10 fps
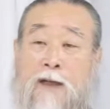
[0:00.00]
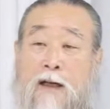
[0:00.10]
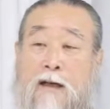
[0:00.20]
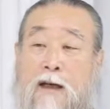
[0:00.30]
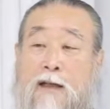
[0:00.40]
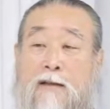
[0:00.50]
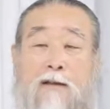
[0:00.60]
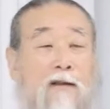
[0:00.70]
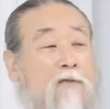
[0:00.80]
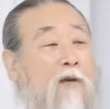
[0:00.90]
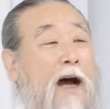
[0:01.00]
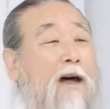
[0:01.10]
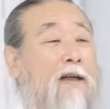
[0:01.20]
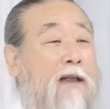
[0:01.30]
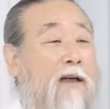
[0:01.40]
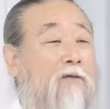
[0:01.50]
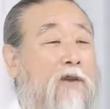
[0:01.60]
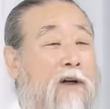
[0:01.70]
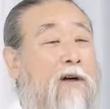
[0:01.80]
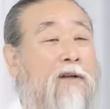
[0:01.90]
그래서 과거에
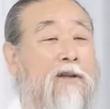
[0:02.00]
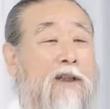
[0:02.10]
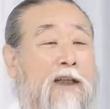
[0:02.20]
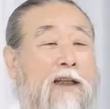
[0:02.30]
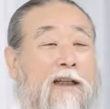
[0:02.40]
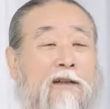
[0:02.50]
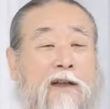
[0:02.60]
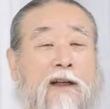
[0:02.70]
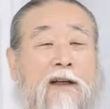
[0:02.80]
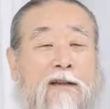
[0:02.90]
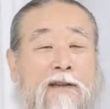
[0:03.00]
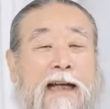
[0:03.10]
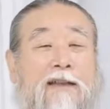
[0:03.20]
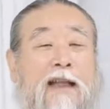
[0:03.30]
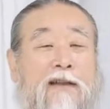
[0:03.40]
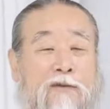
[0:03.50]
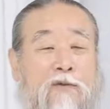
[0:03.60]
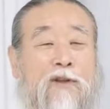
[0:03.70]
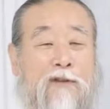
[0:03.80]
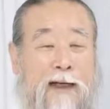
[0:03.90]
우리 어른들이 낫대는
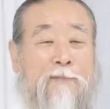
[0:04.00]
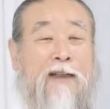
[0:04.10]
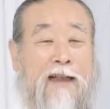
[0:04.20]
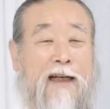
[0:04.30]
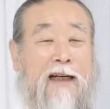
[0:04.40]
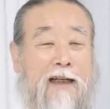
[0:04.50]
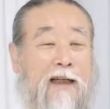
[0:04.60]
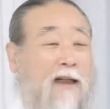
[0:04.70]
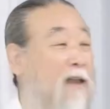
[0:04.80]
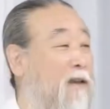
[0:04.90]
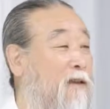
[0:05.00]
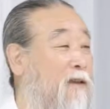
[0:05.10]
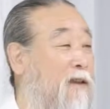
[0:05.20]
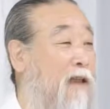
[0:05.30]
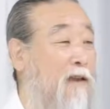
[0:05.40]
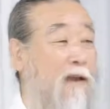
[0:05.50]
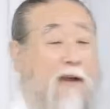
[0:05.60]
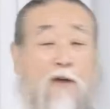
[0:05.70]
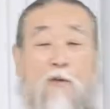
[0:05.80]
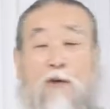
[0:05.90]
소리를 합니다. 낫대,
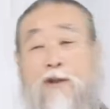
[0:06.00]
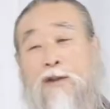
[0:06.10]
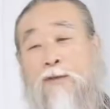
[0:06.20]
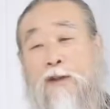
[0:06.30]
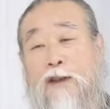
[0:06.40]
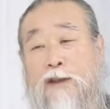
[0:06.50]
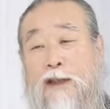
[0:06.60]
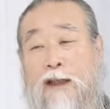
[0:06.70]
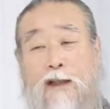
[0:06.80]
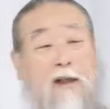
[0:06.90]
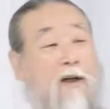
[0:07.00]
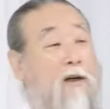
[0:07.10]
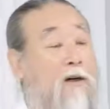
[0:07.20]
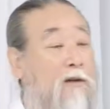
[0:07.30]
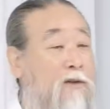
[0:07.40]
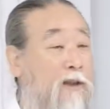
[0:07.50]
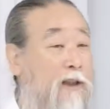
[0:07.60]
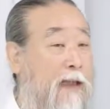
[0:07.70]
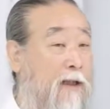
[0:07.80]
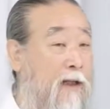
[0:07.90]
우리 젊은이들이
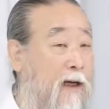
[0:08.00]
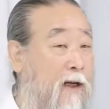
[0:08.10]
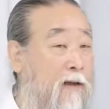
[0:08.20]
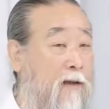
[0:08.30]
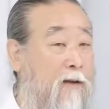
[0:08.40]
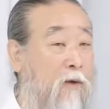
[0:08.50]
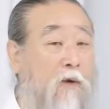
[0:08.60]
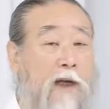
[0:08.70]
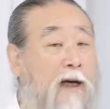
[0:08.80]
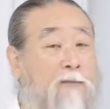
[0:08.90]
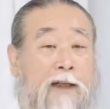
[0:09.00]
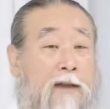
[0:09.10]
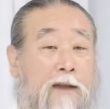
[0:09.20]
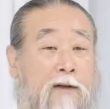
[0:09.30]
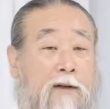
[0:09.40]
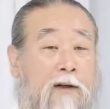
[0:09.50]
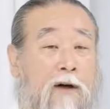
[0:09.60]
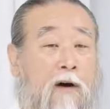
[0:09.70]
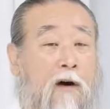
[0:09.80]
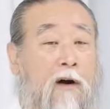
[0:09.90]
어른들이 낫대하는 걸 오해하면 안 돼요.
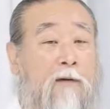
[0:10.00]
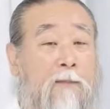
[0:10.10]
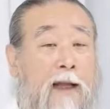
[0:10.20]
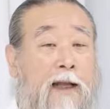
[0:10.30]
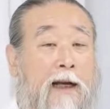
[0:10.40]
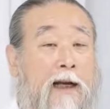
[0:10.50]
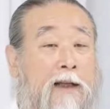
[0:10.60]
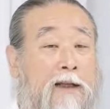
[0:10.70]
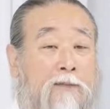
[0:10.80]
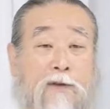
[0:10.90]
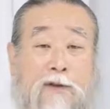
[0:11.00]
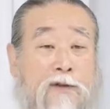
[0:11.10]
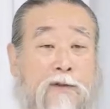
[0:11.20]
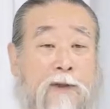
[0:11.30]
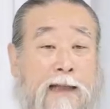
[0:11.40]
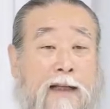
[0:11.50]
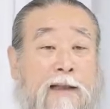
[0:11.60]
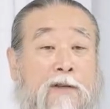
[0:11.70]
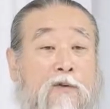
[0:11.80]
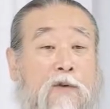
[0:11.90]
얼마나 힘들었으면
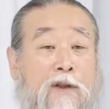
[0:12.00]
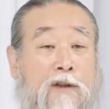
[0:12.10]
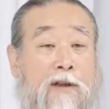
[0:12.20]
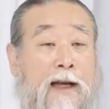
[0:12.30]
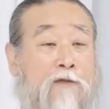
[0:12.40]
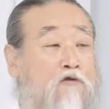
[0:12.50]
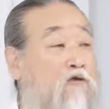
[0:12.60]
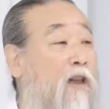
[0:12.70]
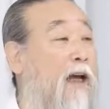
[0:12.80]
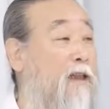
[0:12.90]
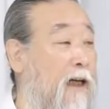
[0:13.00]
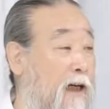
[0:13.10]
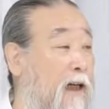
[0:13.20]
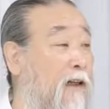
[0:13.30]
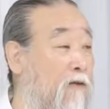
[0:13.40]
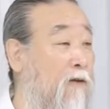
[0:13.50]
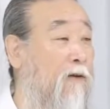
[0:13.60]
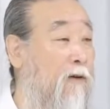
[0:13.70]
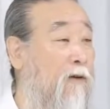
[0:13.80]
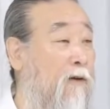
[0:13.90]
낫대 소리를 내가 죽을 때까지
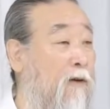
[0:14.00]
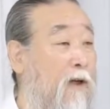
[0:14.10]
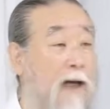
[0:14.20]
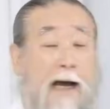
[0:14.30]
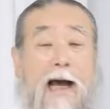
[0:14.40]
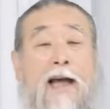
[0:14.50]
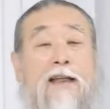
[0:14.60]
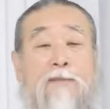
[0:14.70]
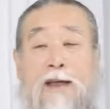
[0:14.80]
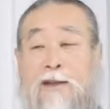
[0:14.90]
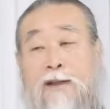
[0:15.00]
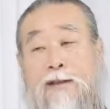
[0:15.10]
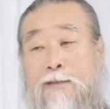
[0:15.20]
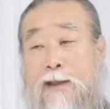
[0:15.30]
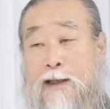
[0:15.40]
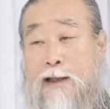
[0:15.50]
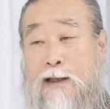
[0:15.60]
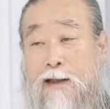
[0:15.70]
하겠노. 한이 맺힌 겁니다.